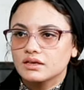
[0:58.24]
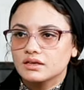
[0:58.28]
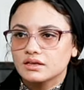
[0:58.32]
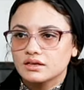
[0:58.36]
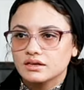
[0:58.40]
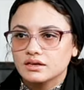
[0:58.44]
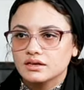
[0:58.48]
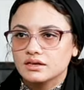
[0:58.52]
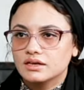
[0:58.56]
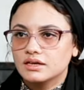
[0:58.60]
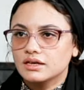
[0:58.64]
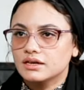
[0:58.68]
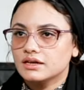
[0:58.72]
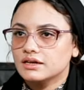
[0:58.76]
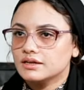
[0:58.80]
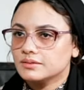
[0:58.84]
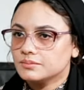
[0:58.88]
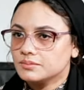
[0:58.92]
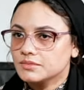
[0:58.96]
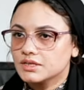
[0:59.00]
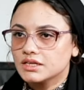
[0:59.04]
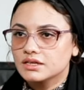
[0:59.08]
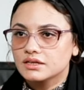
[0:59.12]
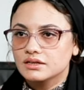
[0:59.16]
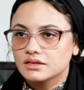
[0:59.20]
آه
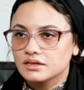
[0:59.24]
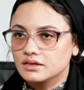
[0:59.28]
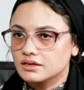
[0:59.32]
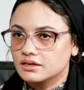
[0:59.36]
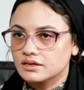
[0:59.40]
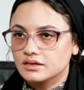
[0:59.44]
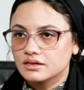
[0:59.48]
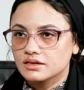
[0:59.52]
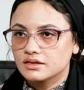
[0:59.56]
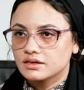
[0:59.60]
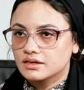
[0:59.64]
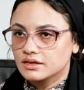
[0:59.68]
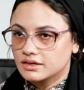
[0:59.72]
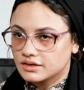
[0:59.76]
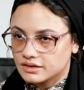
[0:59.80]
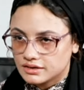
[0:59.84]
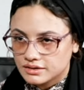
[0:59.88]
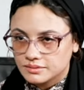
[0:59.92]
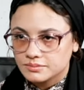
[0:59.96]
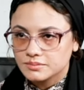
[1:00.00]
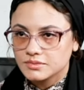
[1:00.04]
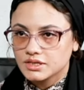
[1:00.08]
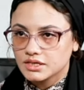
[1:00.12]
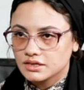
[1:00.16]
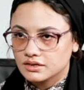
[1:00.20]
كلمنا
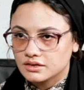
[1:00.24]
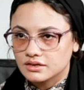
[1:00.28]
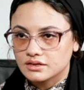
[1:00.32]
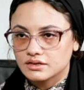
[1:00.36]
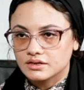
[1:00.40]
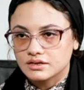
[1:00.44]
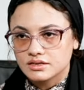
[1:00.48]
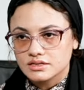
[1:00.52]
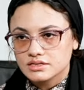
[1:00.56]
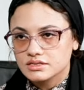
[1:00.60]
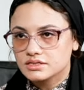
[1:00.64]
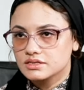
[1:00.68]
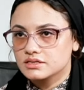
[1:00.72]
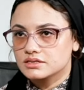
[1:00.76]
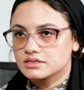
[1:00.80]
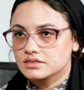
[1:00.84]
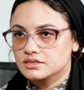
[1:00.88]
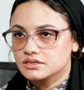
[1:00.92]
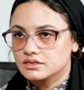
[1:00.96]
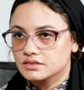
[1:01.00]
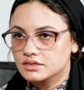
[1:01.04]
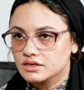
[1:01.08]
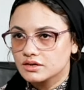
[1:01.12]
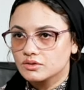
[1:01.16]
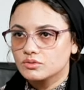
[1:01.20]
كلمنا ناس
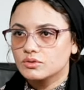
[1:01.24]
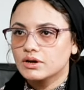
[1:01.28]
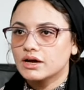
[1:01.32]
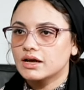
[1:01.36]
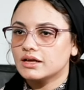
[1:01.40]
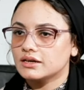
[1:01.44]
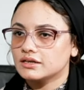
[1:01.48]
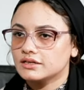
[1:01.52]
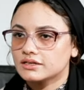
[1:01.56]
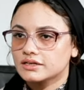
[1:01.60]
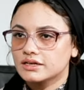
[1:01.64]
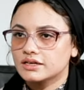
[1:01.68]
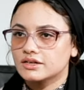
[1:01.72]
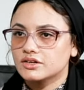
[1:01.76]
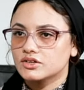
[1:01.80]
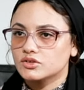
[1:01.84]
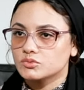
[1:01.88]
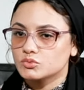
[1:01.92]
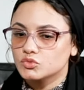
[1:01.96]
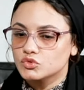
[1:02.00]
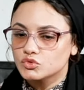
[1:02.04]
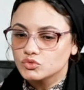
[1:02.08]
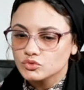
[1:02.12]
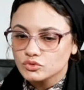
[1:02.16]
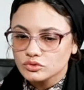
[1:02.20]
كتيره واهلي
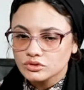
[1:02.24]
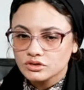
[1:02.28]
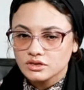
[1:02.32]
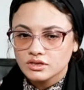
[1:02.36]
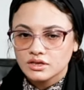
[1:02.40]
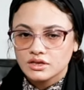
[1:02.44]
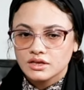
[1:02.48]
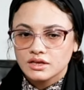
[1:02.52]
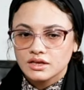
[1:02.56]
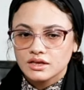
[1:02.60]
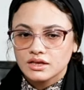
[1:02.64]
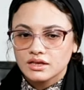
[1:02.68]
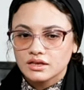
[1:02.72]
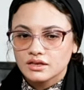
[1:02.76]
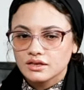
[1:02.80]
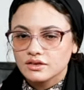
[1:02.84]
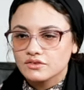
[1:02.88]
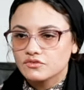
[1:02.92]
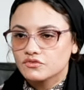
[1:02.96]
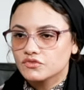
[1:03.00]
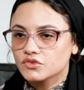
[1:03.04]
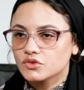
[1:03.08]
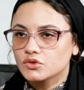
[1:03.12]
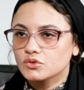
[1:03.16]
كلموه آه